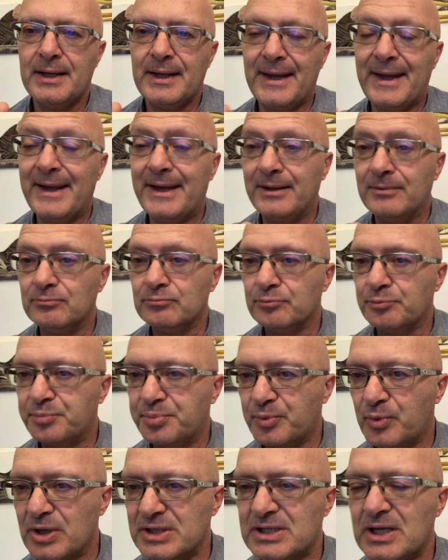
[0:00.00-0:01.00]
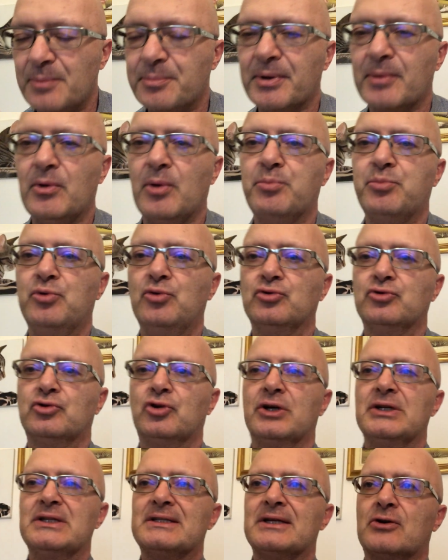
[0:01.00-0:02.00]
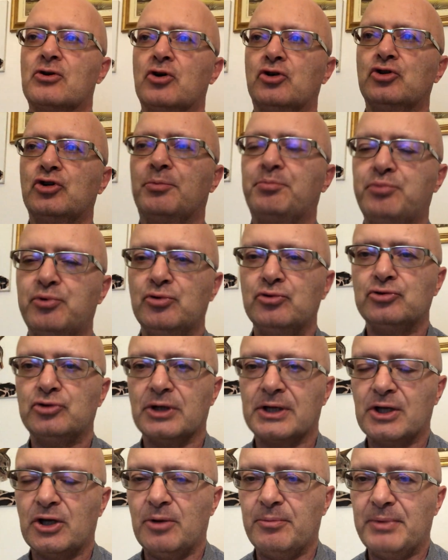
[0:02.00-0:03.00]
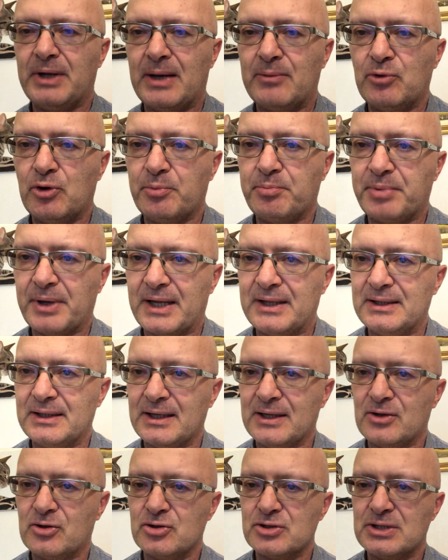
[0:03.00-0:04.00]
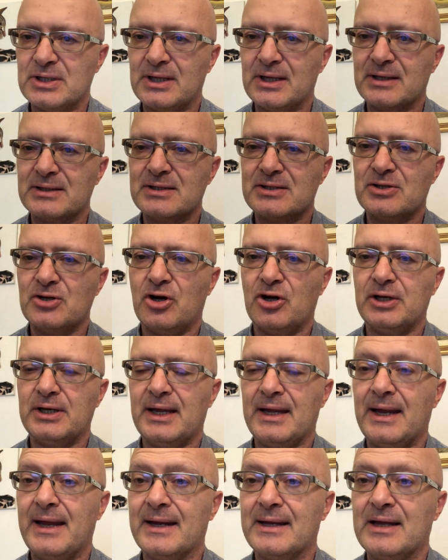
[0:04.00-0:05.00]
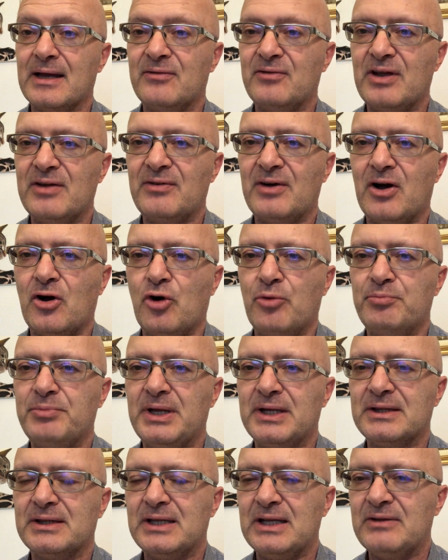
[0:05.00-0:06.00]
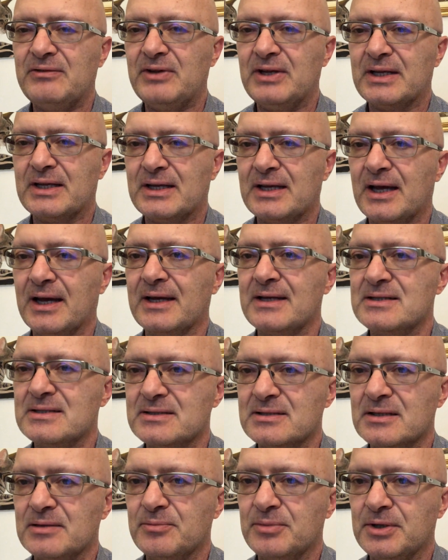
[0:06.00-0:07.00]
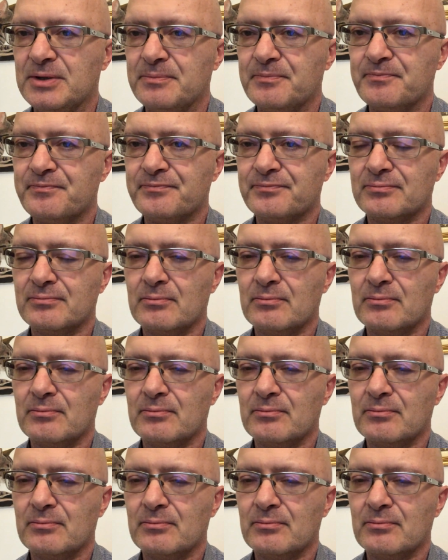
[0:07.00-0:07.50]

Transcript: E questo è il primo punto. Il secondo punto che dobbiamo prendere in considerazione è che aveva obiettivi chiarissimi